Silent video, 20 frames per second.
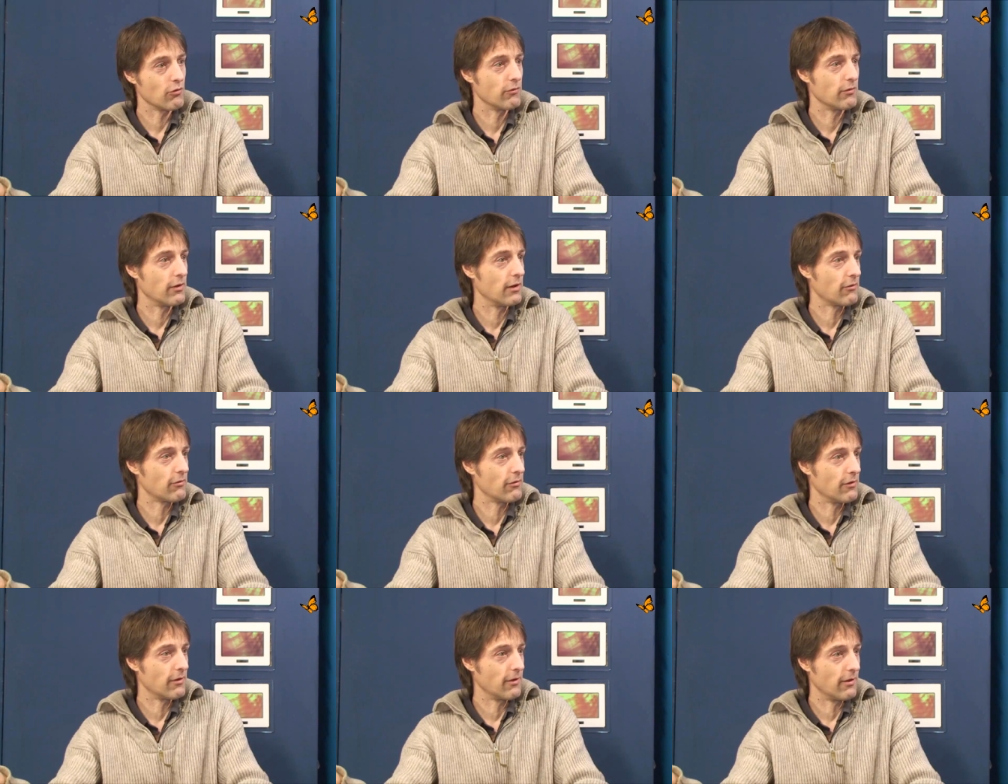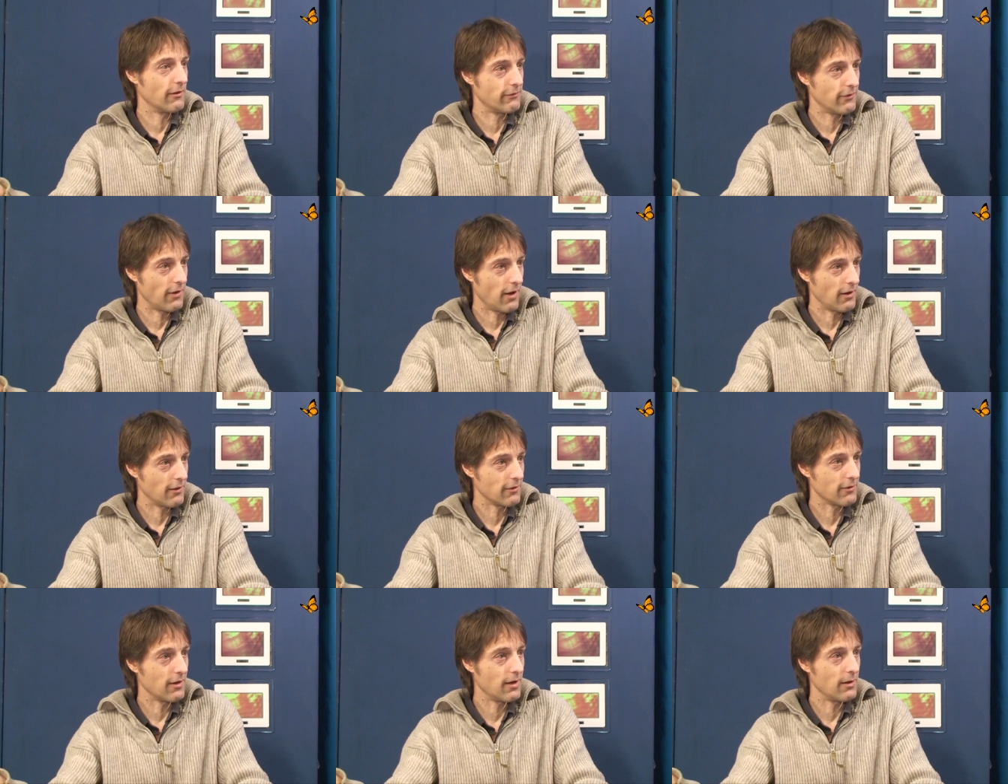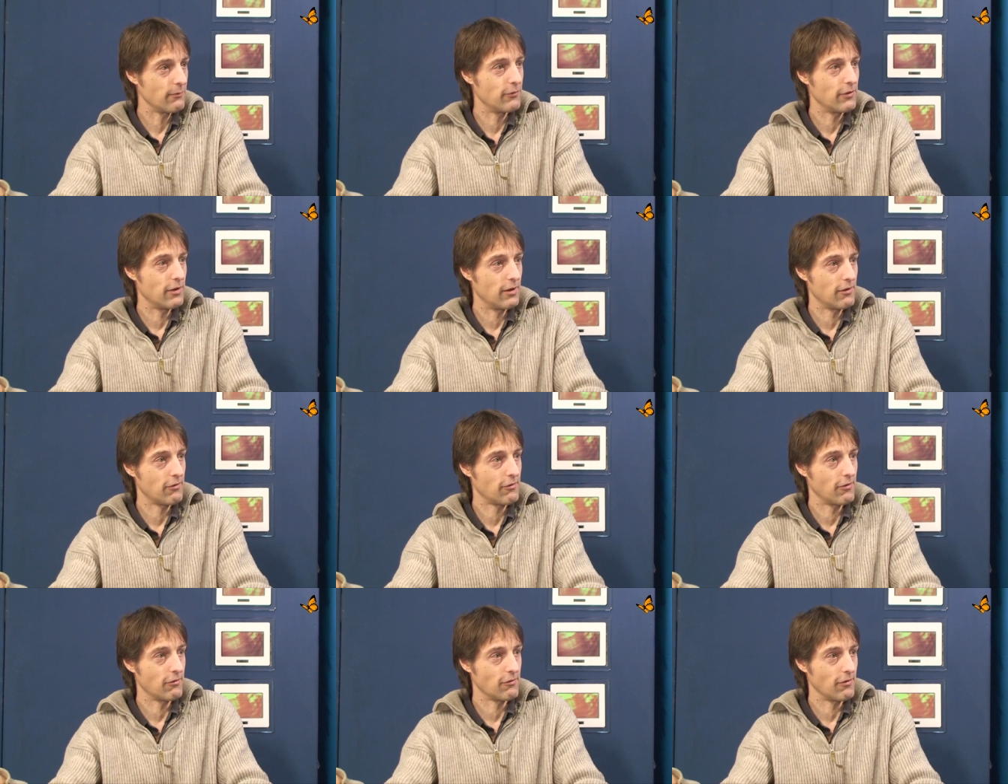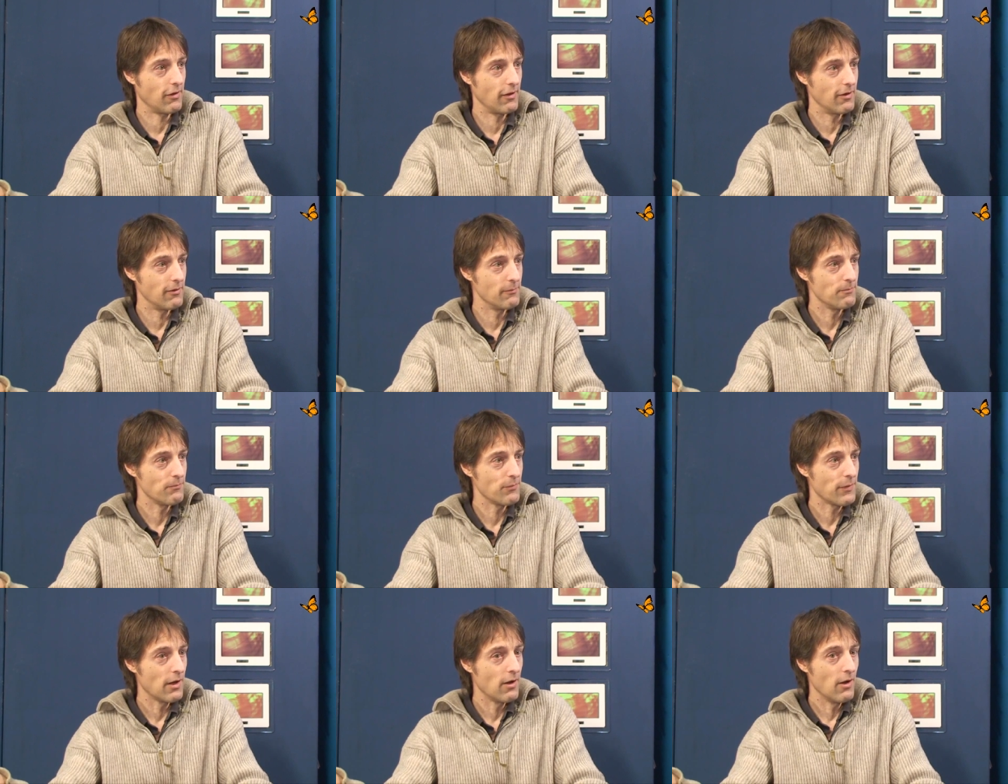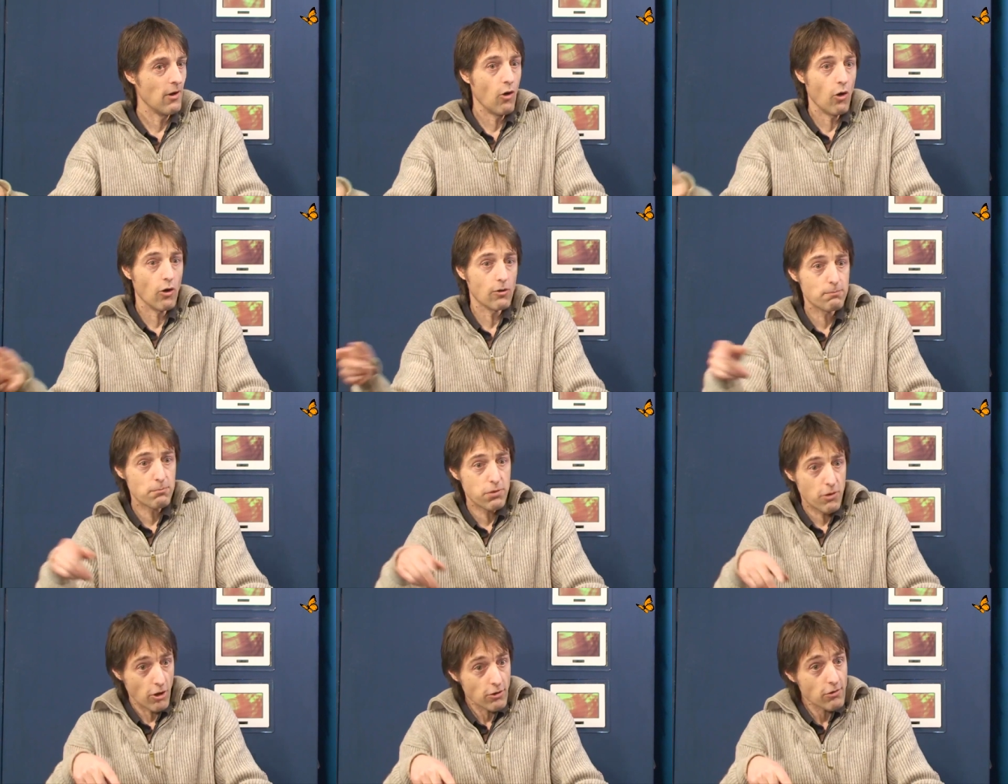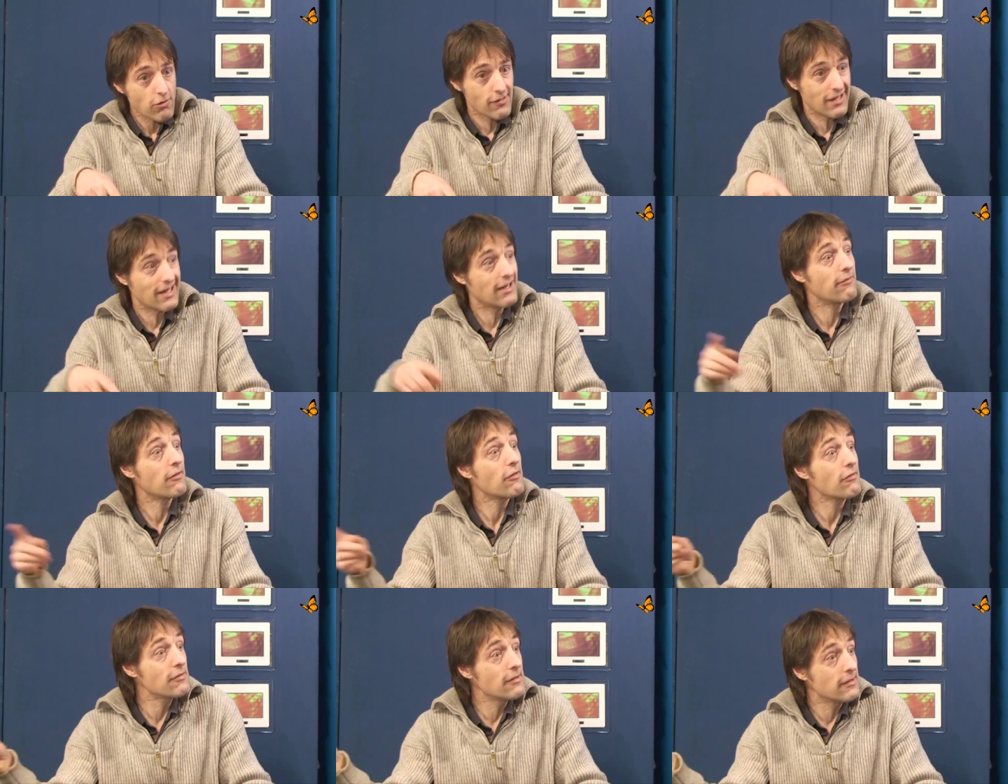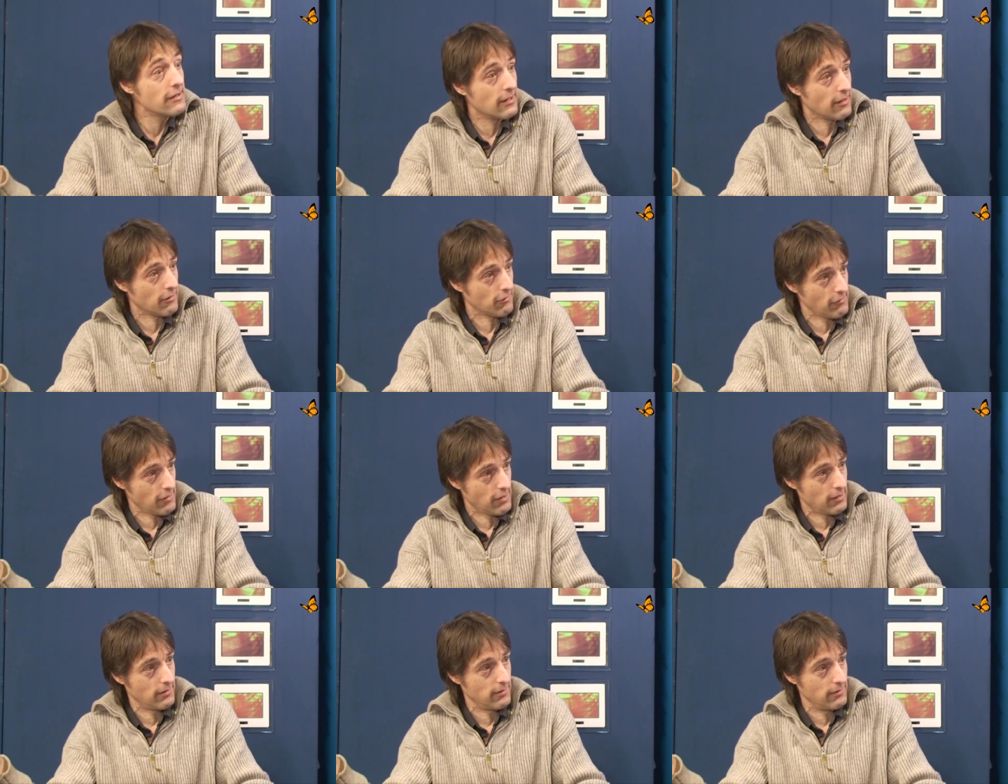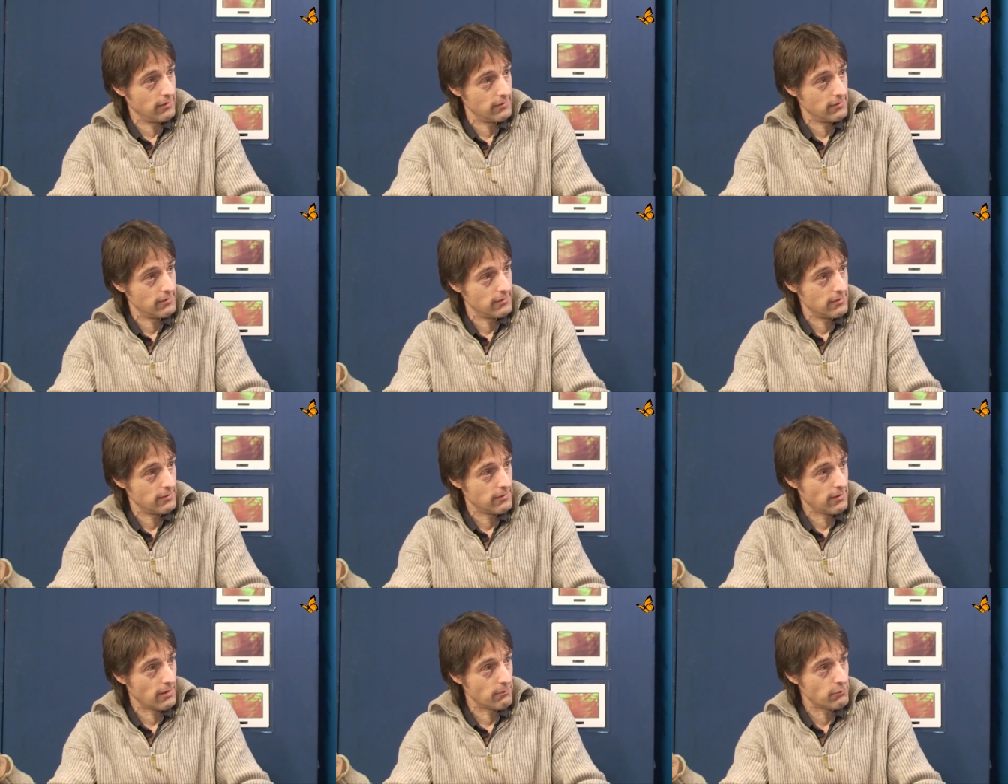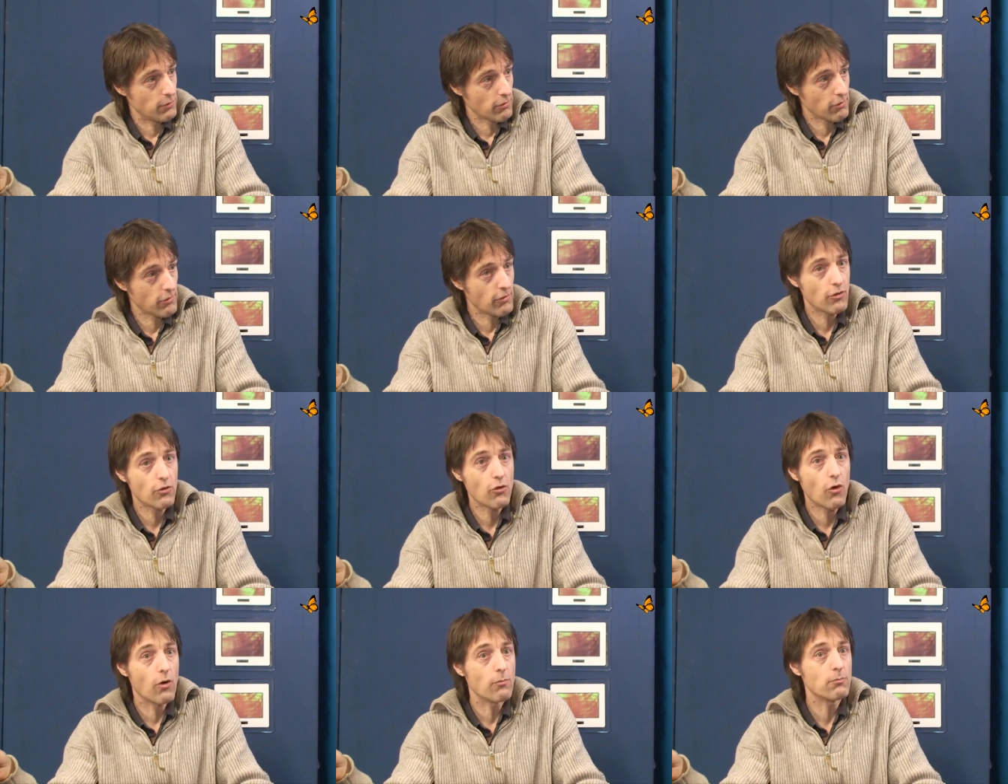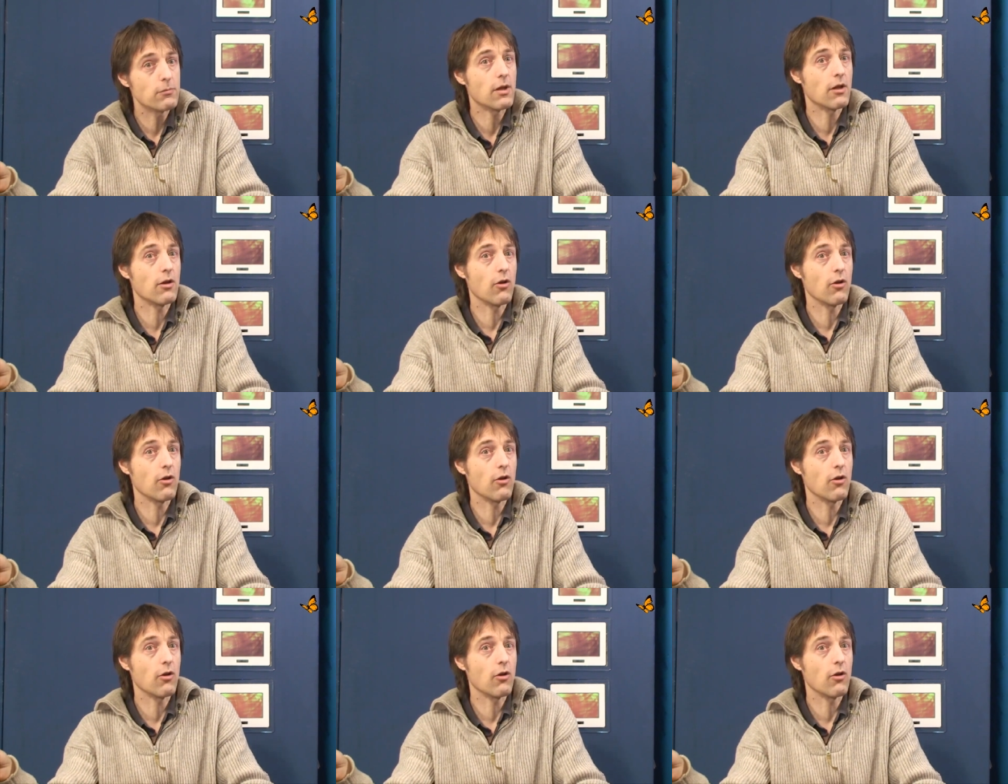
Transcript: so wie ich sie erfahren habe wie ich sie sehe und plötzlich wissen die das alle ja, plötzlich kommen